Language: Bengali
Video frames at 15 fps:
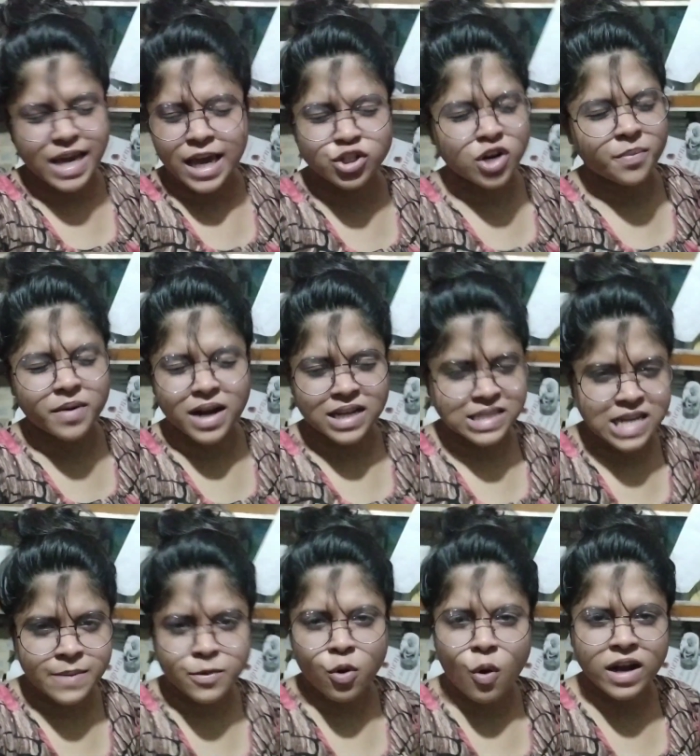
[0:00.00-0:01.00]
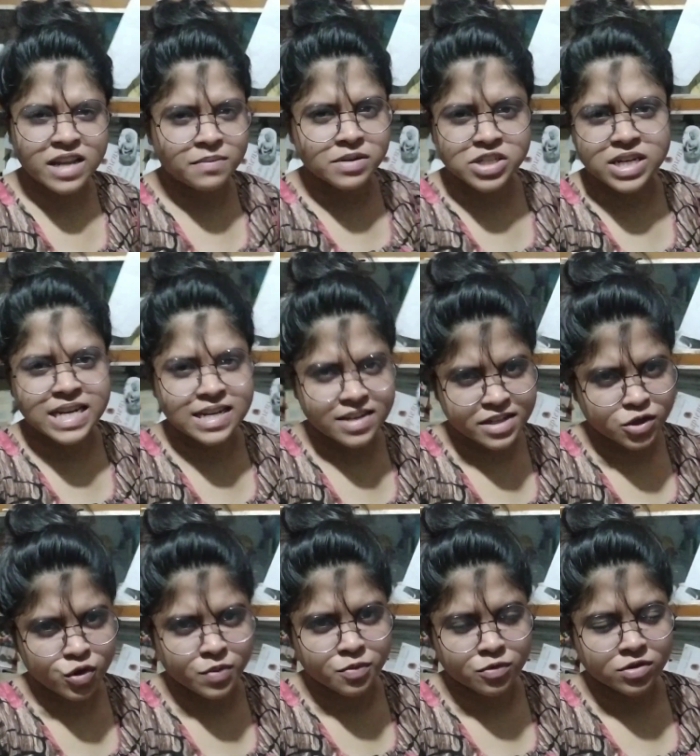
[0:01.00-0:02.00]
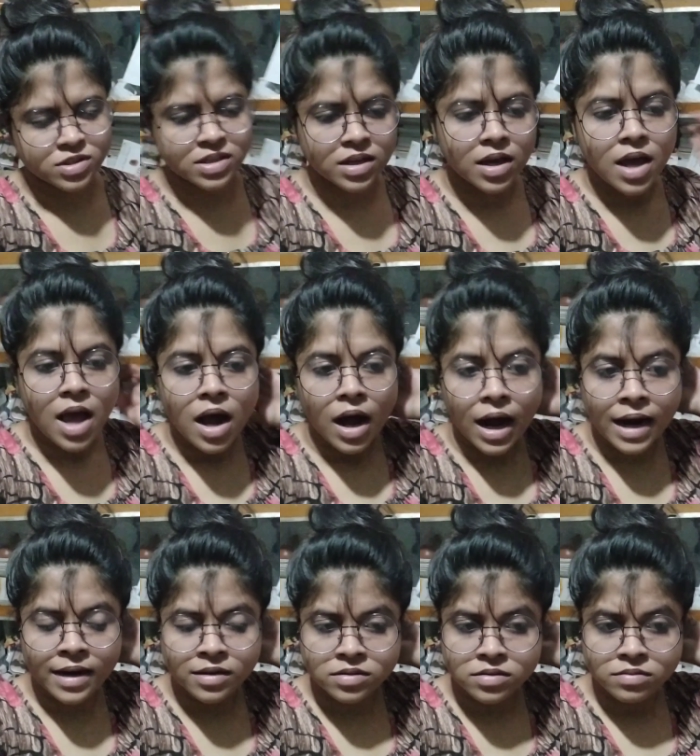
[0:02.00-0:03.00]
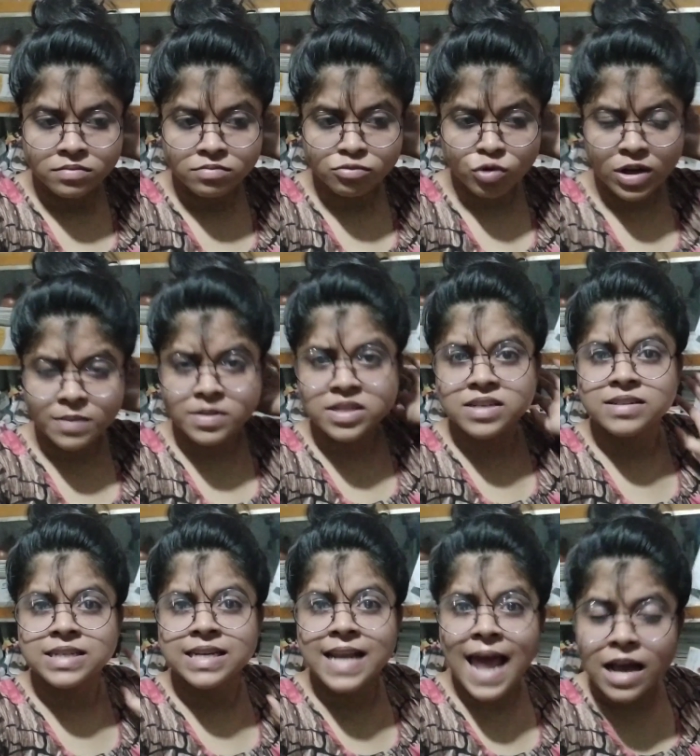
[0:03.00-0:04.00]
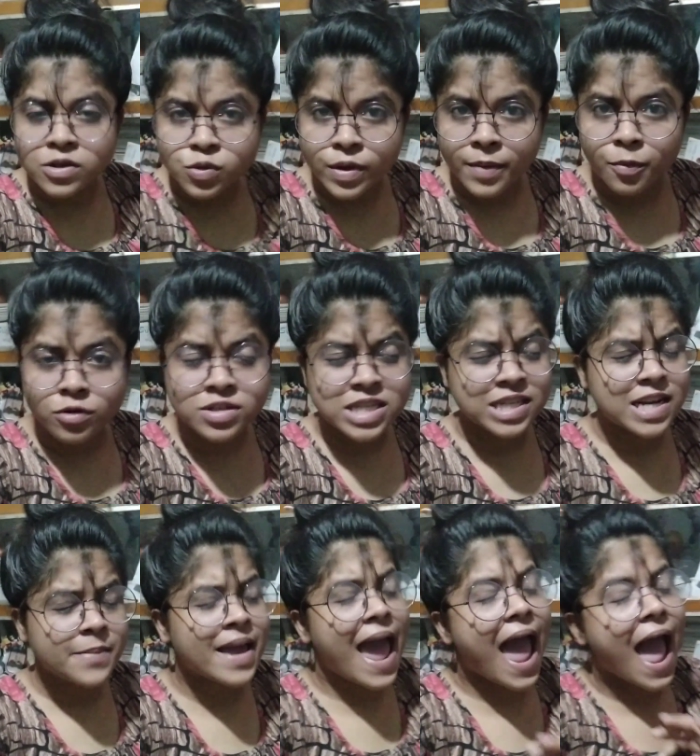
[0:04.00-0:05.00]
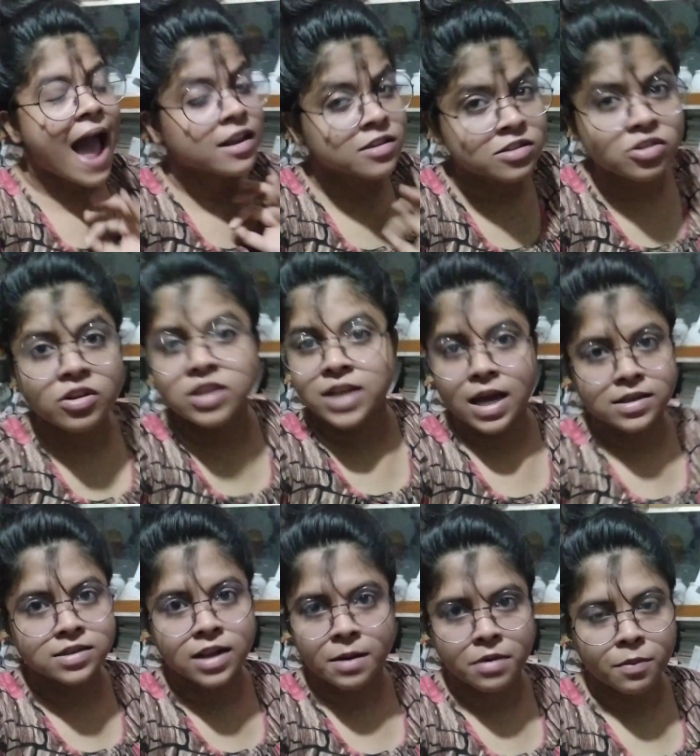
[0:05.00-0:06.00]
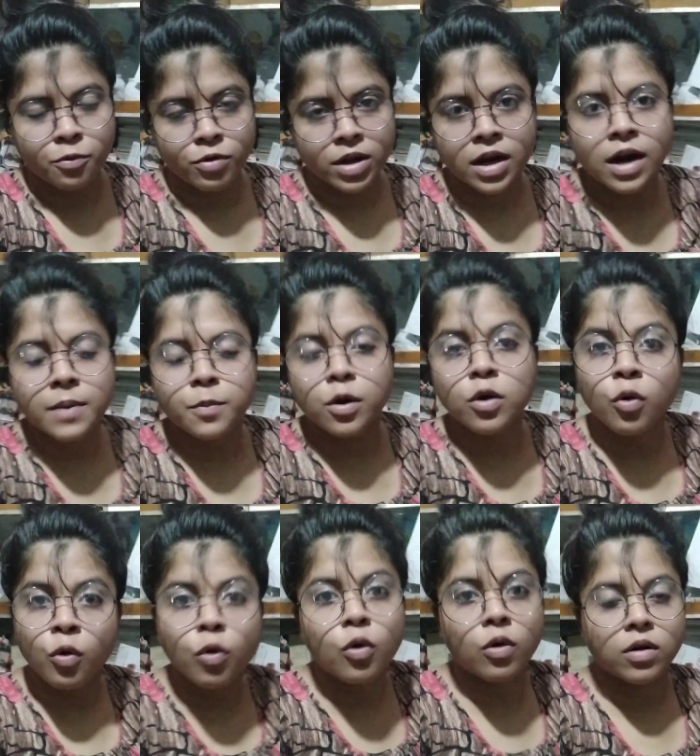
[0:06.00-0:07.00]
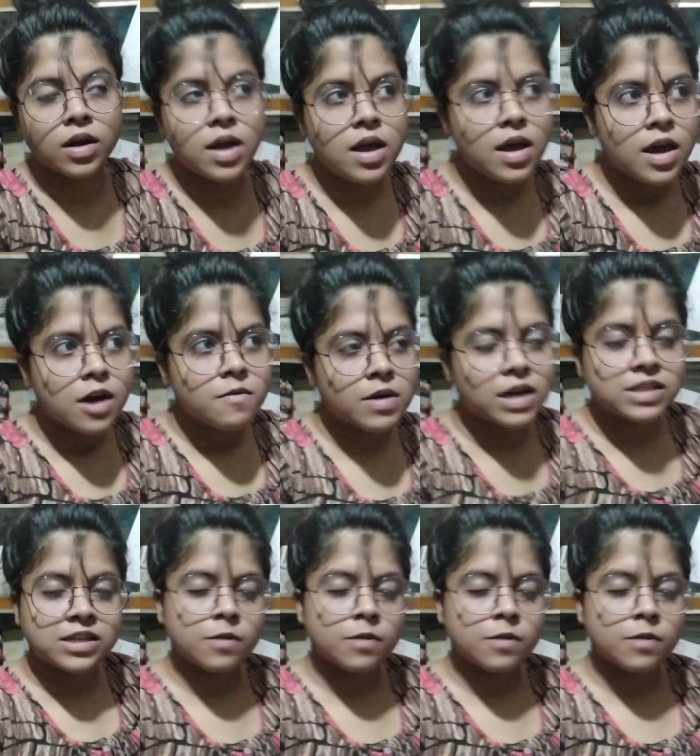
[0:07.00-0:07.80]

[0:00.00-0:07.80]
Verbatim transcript: এইসব কাজে আমি অনেক বেশি ইন্ডালজ হয়ে পড়ছি আর অনেক বেশি রিল্যাক্স হয়ে পড়ছি যেটা আমি অ্যাকচুয়ালি চাইছিলাম না পরীক্ষার পর হোক মানে